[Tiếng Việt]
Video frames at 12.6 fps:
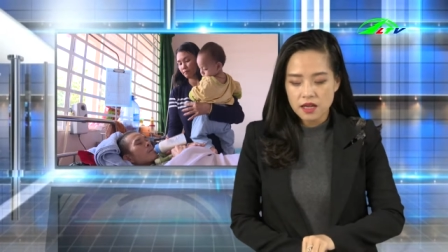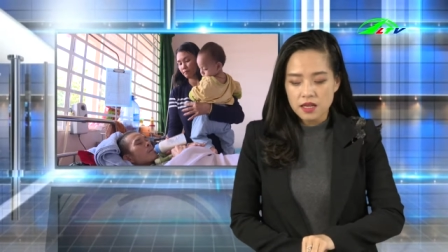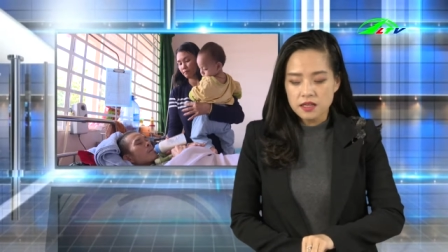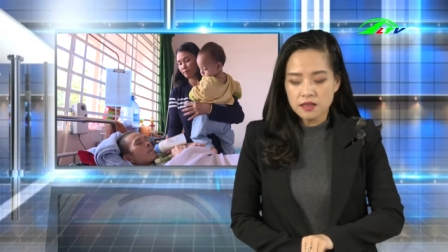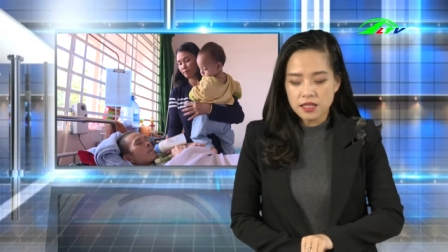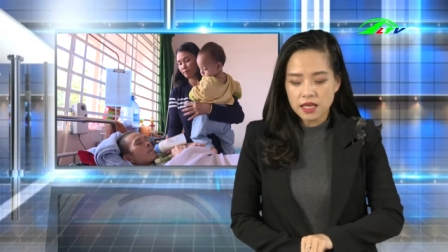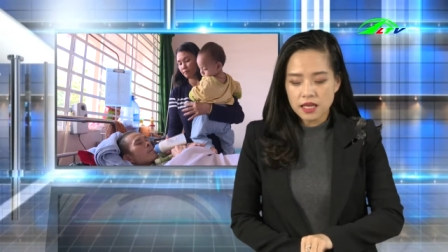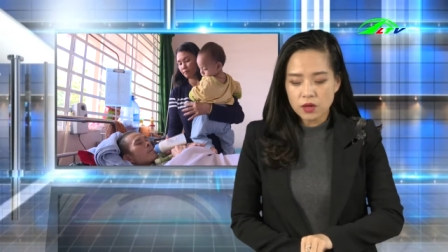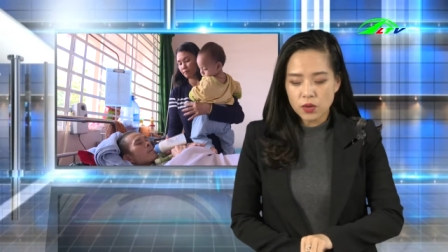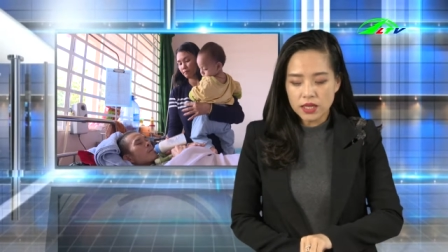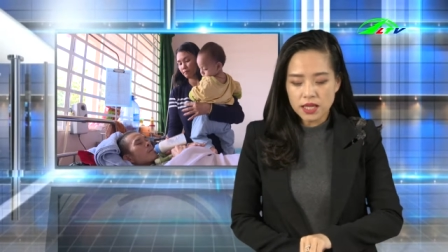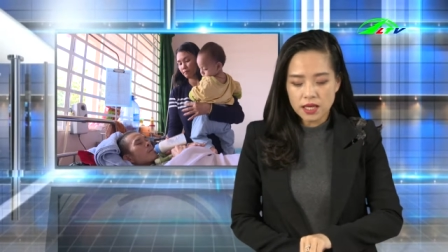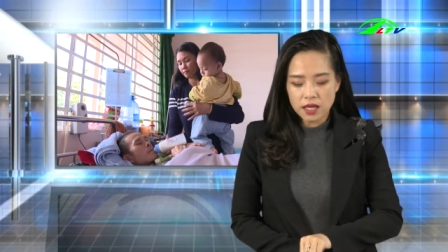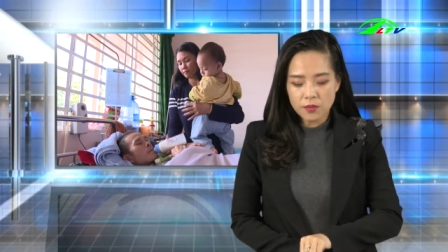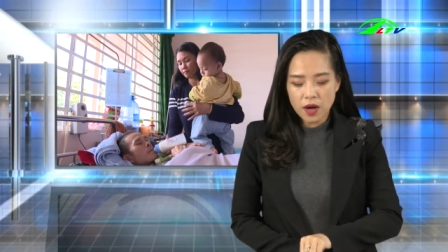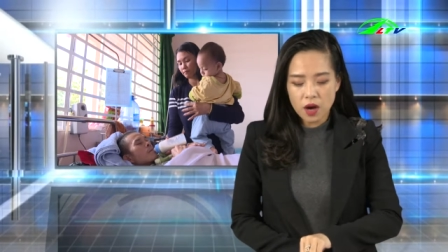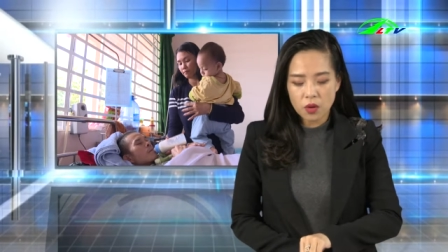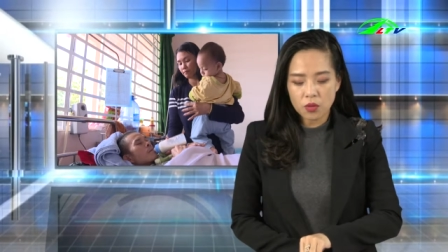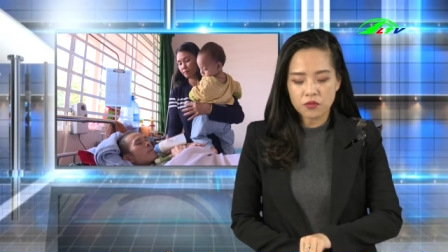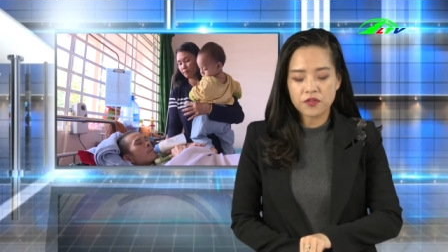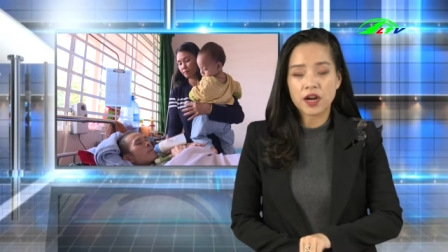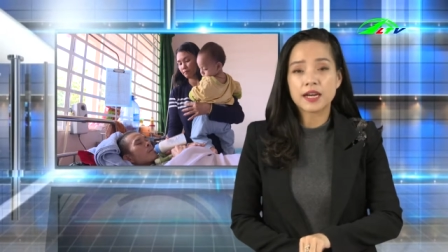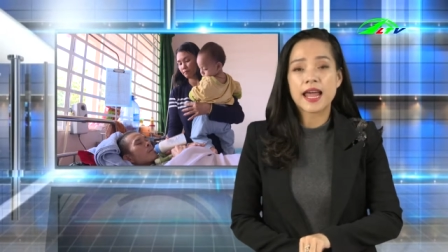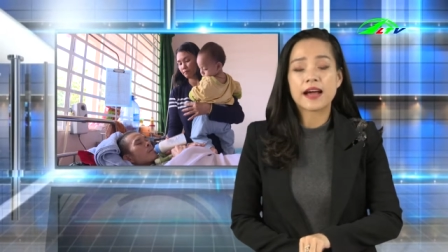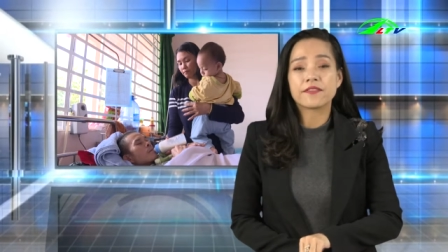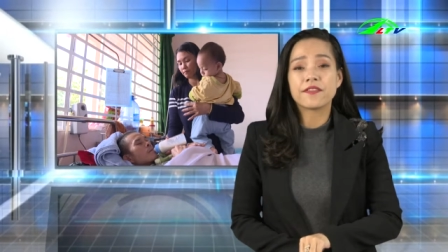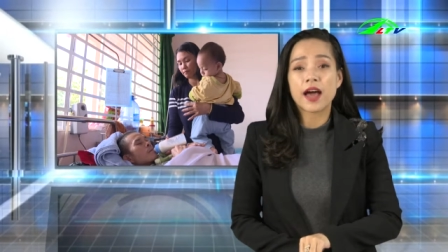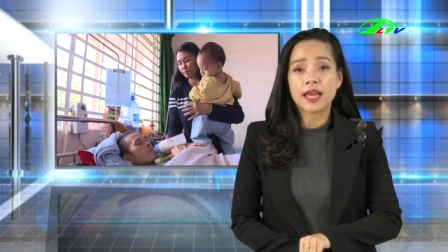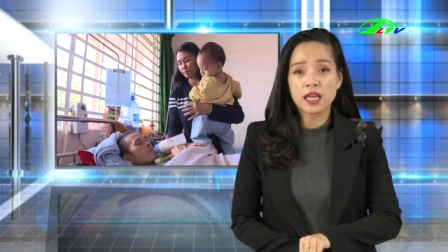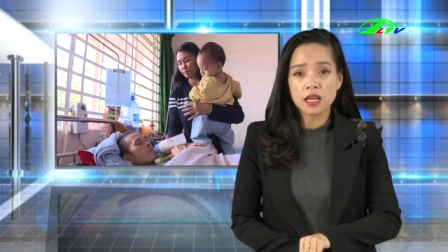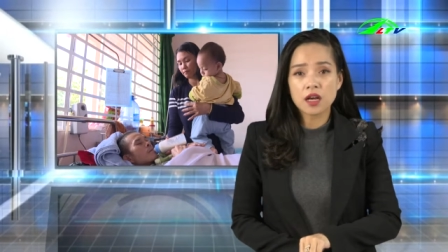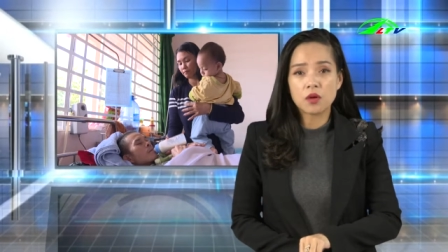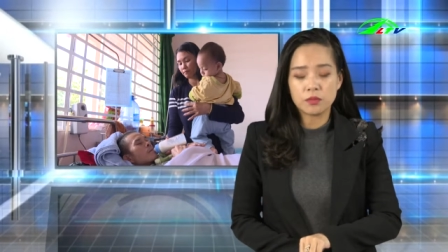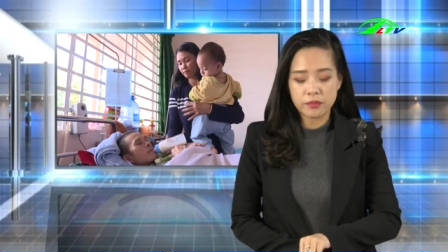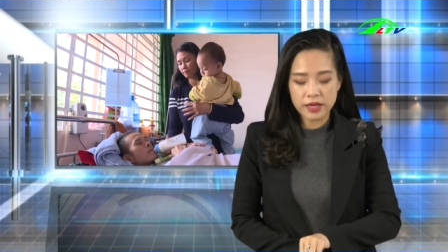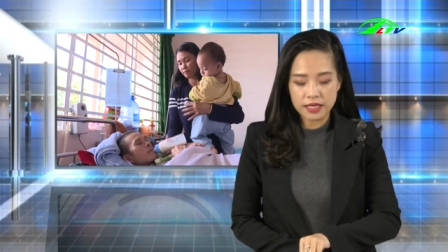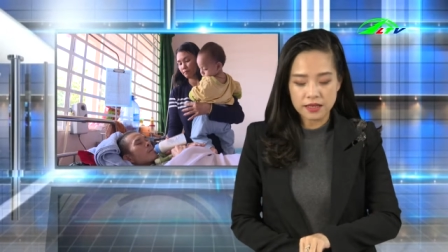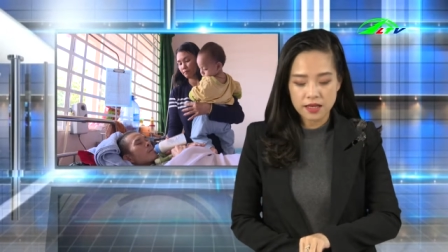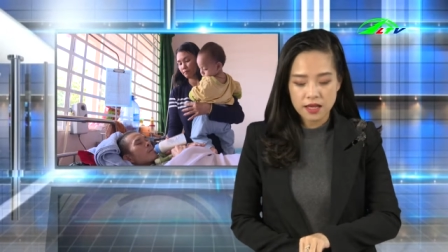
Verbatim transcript: nhưng chị Nguyễn Thị Kim Hậu vẫn đang phải gồng mình